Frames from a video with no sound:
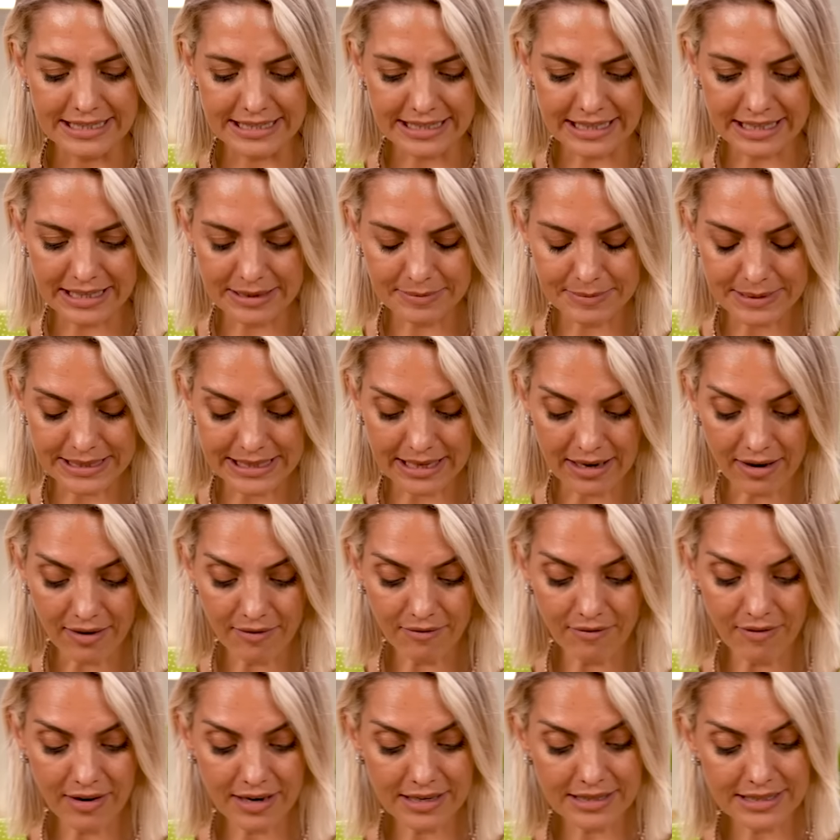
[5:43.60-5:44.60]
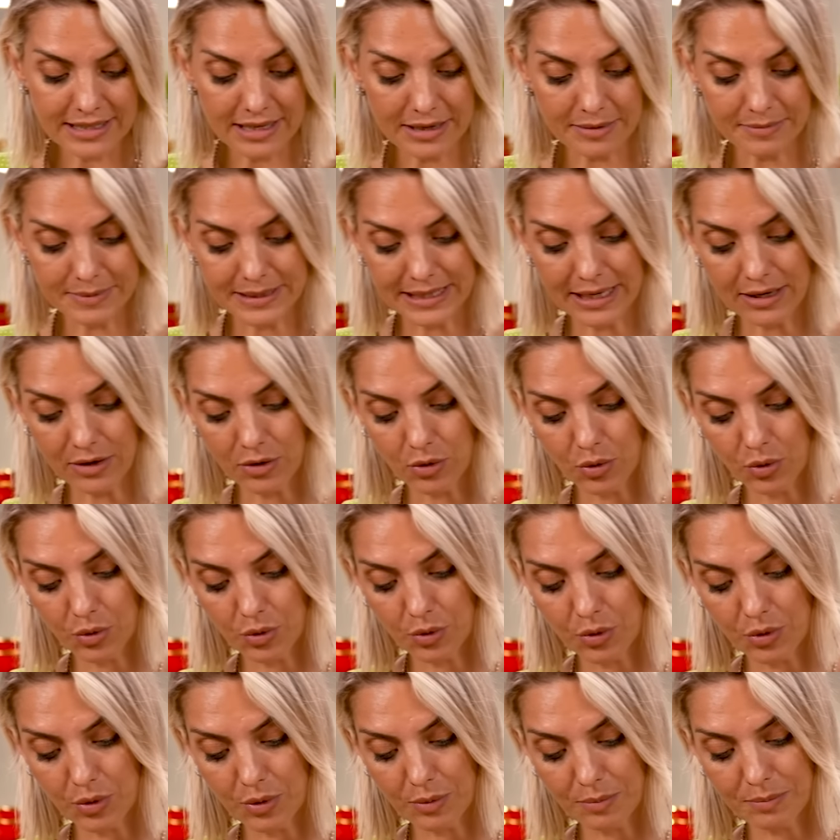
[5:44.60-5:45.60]
Sarımsağım var. Sarımsak
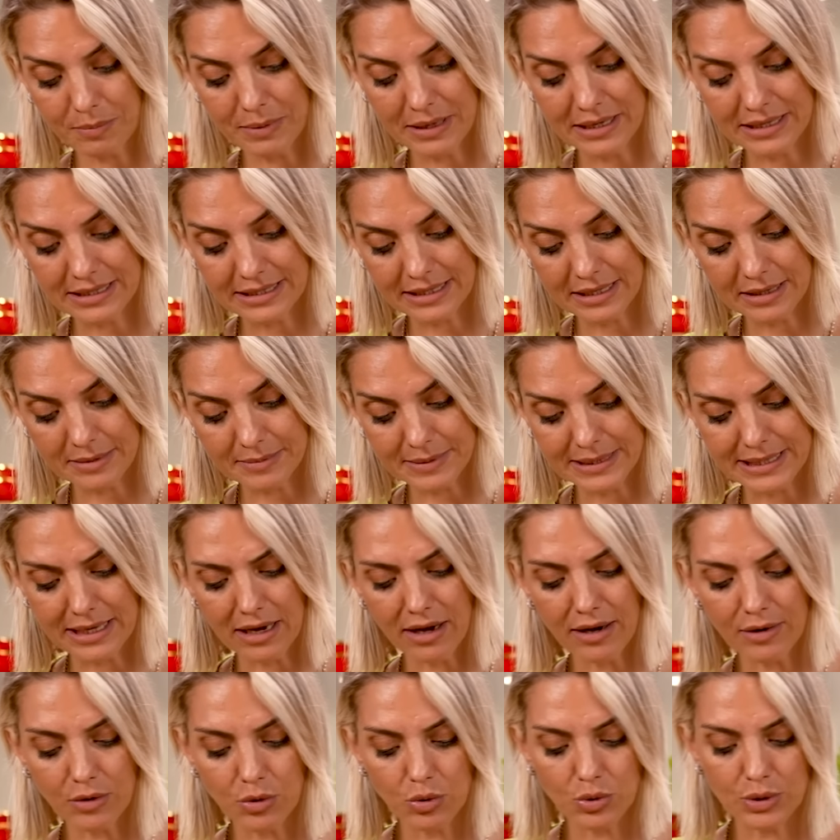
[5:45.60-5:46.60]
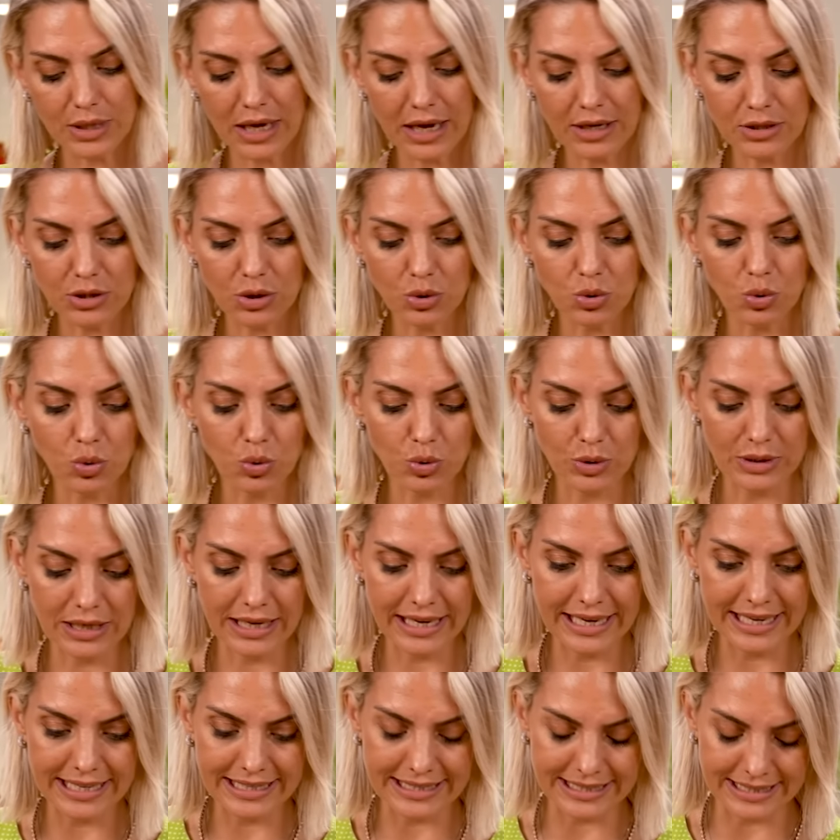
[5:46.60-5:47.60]
koyuyorum. Bir sarımsağı güzelce tuzla
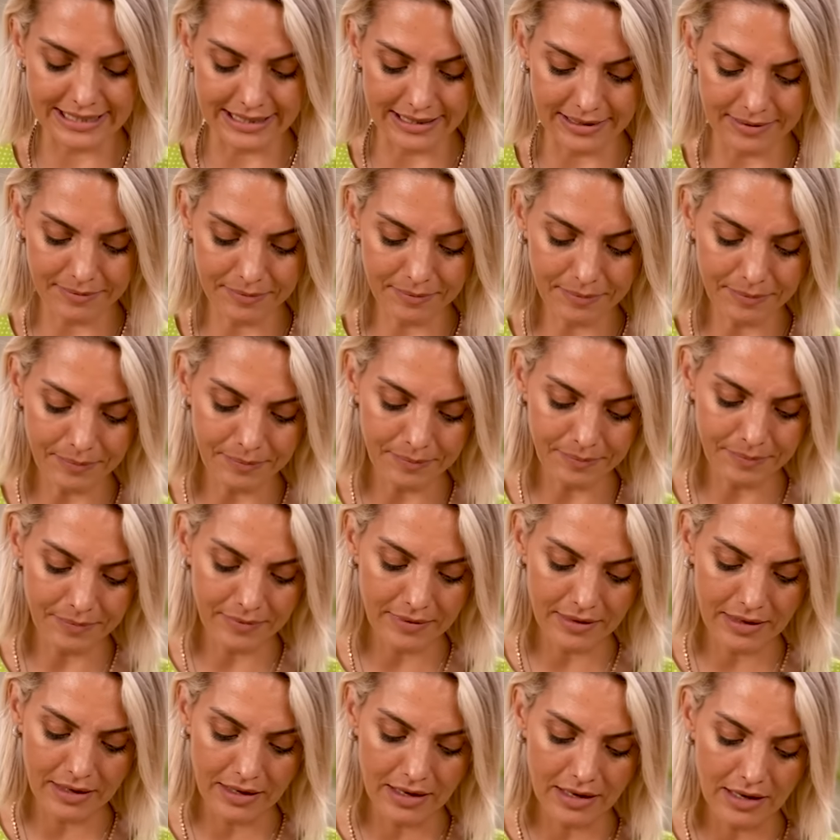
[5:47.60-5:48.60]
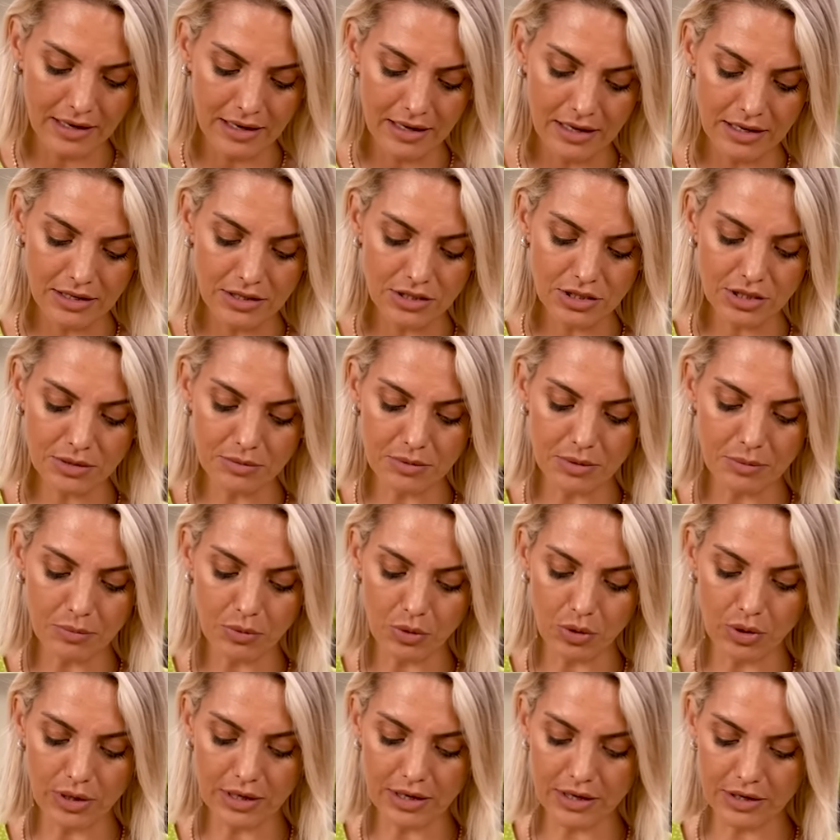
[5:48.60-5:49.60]
ezdim. Şimdi
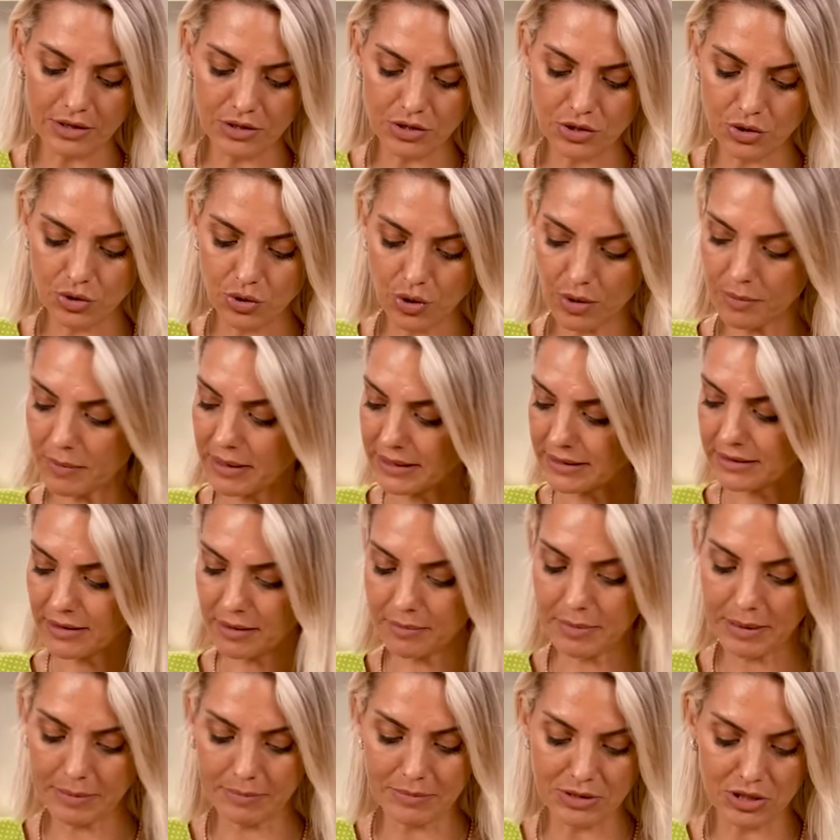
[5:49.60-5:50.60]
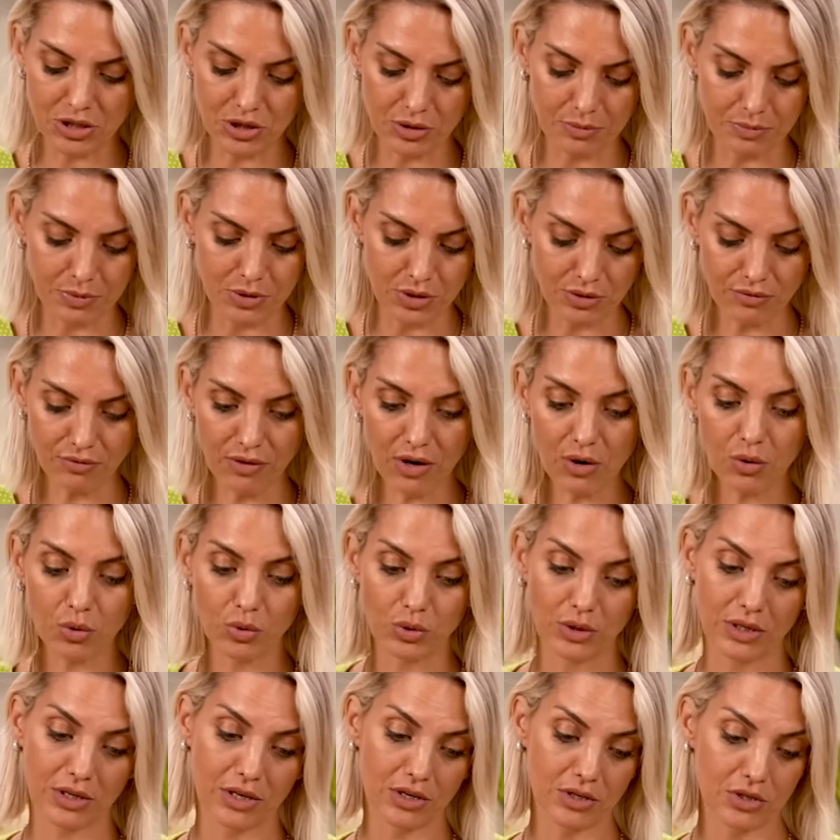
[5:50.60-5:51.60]
böyle karıştırıyorum. Hatta benim bir çırpıcım var.
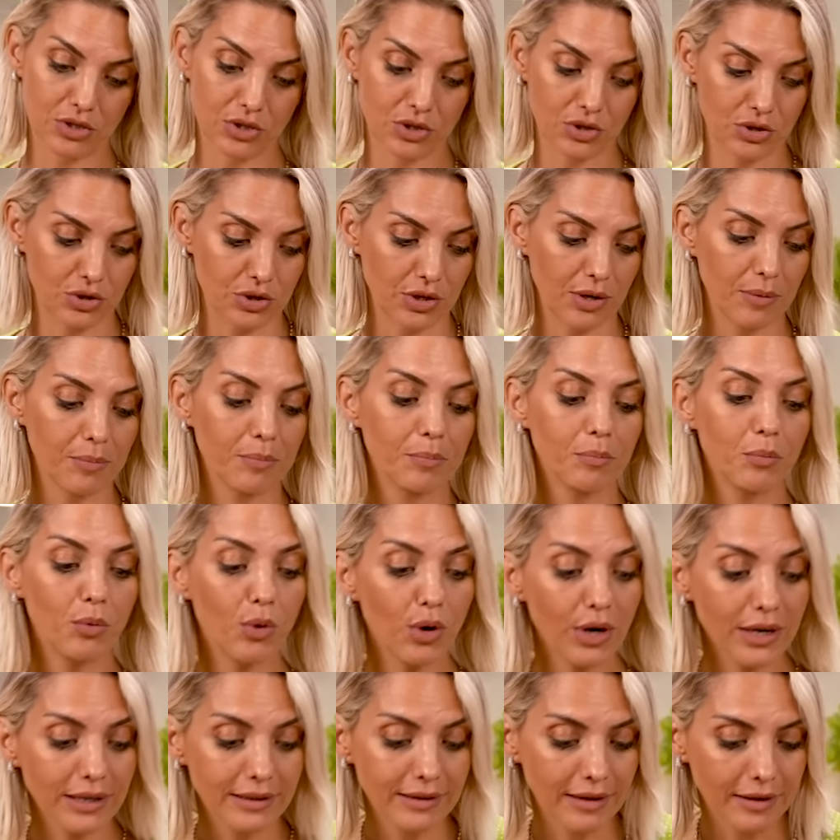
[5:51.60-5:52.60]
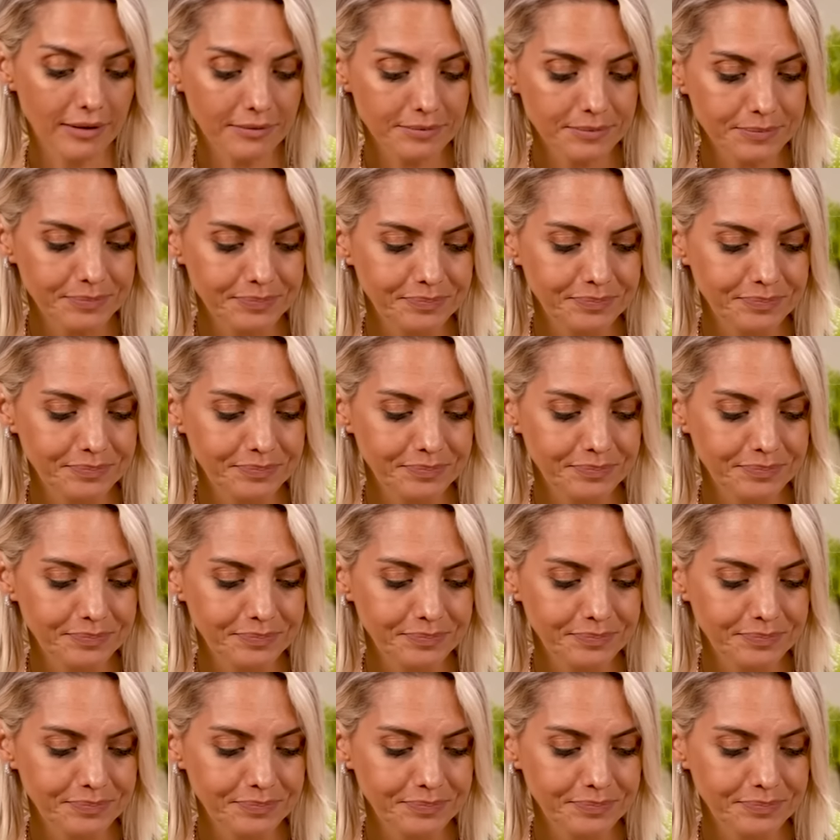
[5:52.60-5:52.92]
Onunla karıştıracağım. Bu arada